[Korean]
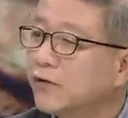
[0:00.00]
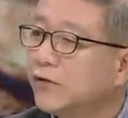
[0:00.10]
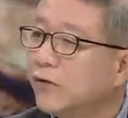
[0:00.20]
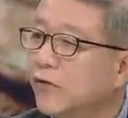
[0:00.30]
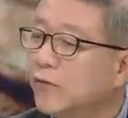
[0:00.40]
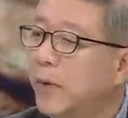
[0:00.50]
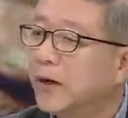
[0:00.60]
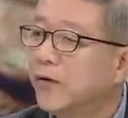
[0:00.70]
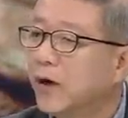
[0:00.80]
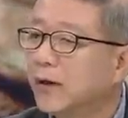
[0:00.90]
있도록 은
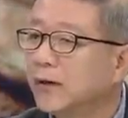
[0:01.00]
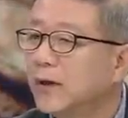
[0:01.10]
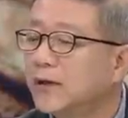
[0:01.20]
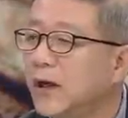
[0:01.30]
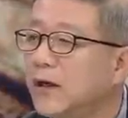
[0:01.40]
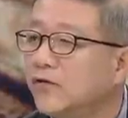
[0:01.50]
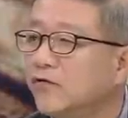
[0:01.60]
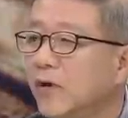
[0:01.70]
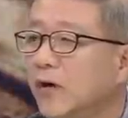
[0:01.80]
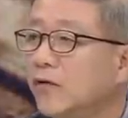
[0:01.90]
방역해야 되는데 제일
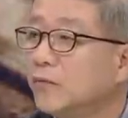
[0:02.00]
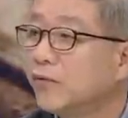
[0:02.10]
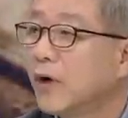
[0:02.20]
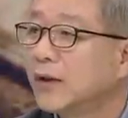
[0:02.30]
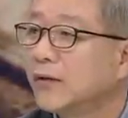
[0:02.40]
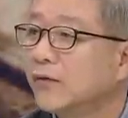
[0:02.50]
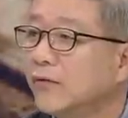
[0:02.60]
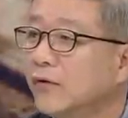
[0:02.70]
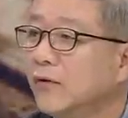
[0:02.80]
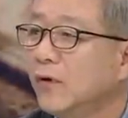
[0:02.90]
중요한 건 북한이거든요.